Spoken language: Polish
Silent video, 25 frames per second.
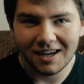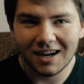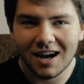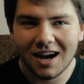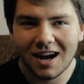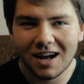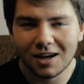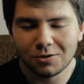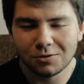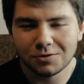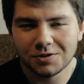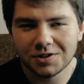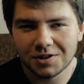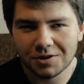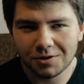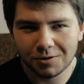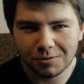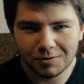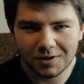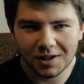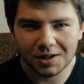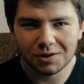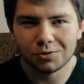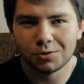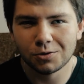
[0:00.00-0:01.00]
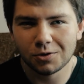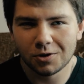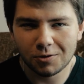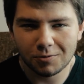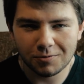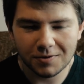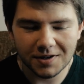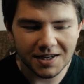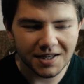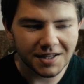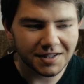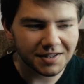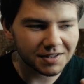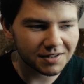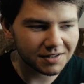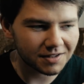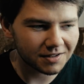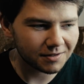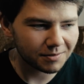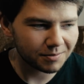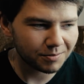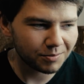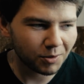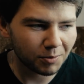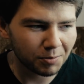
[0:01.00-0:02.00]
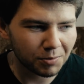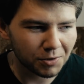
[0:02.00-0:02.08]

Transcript: a ludzką naturą jest po